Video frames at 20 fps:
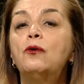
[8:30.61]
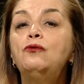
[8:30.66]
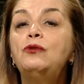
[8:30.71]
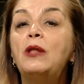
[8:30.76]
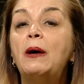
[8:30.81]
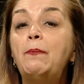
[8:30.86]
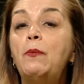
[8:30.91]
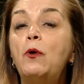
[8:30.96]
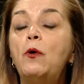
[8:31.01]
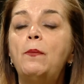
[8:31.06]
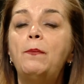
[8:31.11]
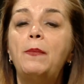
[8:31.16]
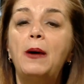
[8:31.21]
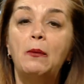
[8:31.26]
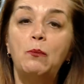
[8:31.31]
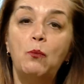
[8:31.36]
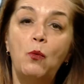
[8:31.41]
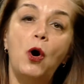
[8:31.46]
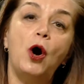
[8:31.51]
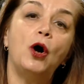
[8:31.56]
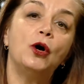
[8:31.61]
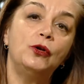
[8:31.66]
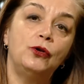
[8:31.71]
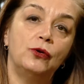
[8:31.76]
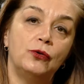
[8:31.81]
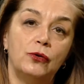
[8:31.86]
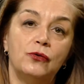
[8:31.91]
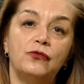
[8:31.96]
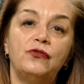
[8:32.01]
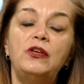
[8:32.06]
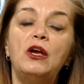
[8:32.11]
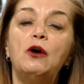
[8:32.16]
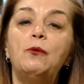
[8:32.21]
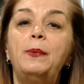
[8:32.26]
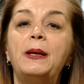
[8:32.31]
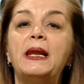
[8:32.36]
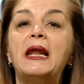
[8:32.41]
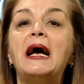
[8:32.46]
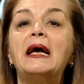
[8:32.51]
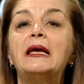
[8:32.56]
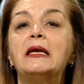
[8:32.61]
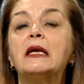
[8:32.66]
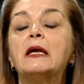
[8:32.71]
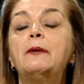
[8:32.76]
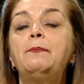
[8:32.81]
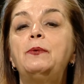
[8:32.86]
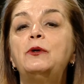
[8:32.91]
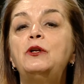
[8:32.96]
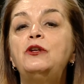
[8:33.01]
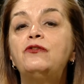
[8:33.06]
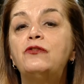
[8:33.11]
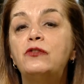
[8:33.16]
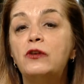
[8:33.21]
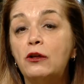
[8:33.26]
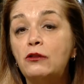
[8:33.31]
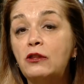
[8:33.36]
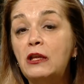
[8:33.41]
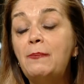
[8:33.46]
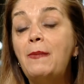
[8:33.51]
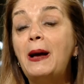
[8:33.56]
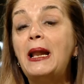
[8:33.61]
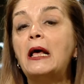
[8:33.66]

una bomba, muoiono sia operai che poliziotti,